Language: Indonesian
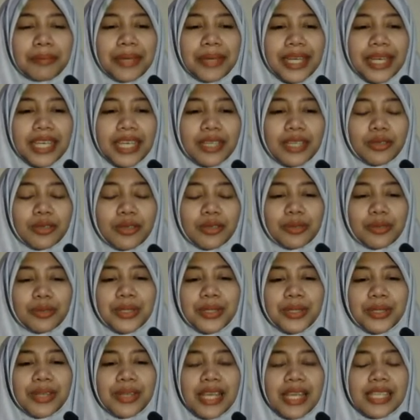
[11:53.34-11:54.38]
Baik, untuk
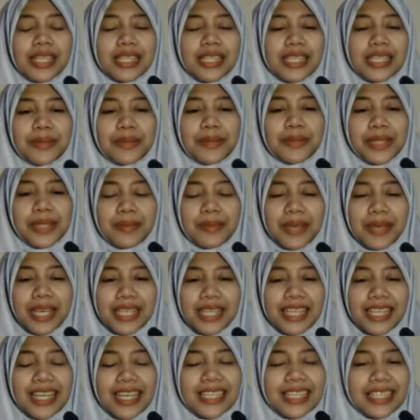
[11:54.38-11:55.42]
penugasan seperti
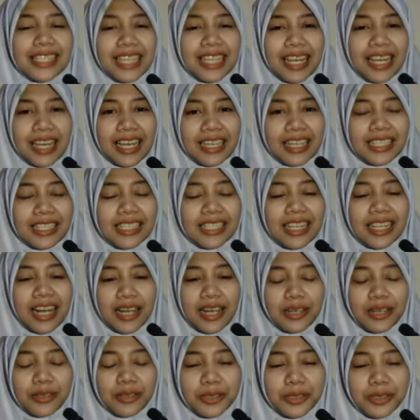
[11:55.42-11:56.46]
biasa silahkan
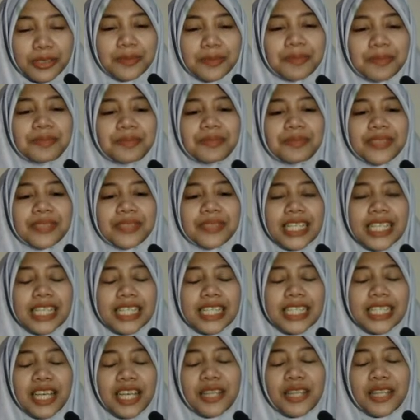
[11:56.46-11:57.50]
dirangkum,
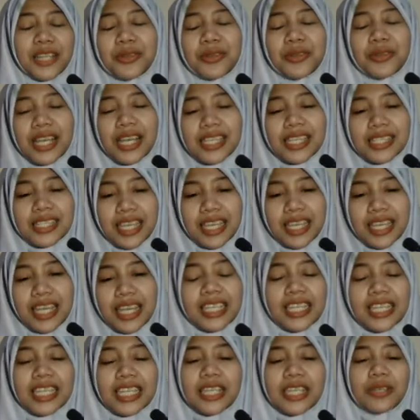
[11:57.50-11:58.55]
dikerjakan tugasnya
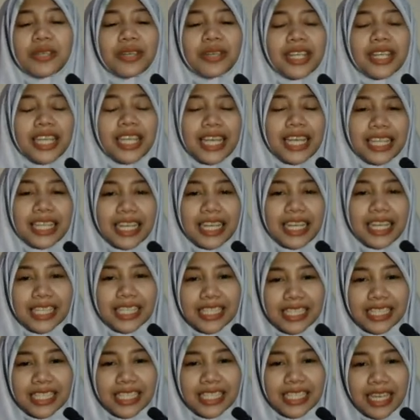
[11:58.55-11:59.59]
di link Google yang telah
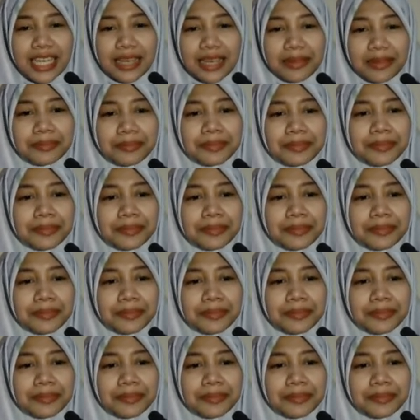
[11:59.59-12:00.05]
disediakan.